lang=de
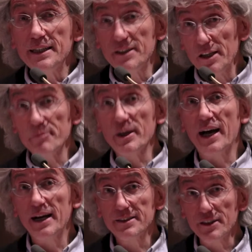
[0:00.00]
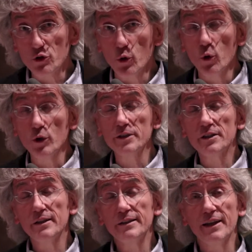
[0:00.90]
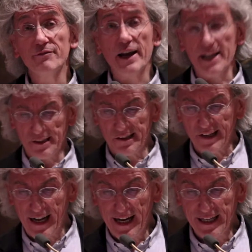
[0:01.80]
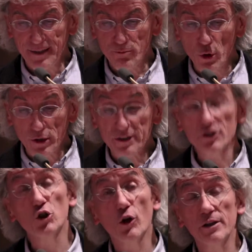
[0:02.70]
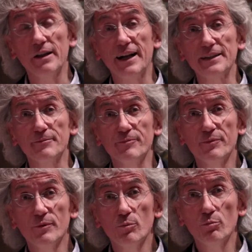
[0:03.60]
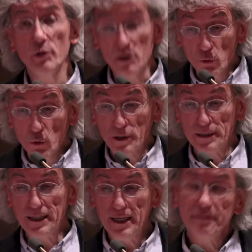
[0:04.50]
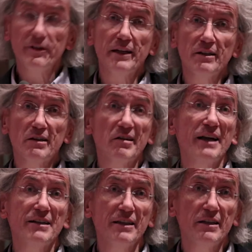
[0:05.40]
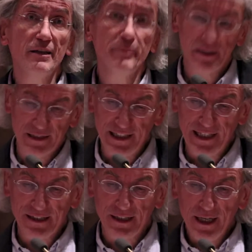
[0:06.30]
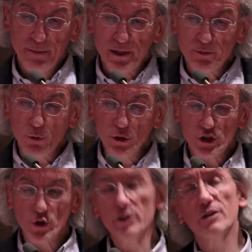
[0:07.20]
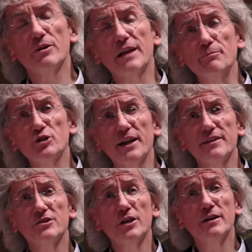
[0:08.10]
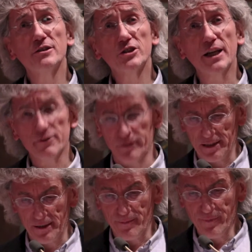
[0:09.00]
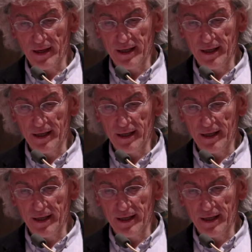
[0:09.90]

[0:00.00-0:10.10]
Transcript: in diesem Jahr die Tore in den Weihnachtstagen möglichst geschlossen halten. Besuche werden zeitlich limitiert mit Mundschutz und Abstand stattfinden.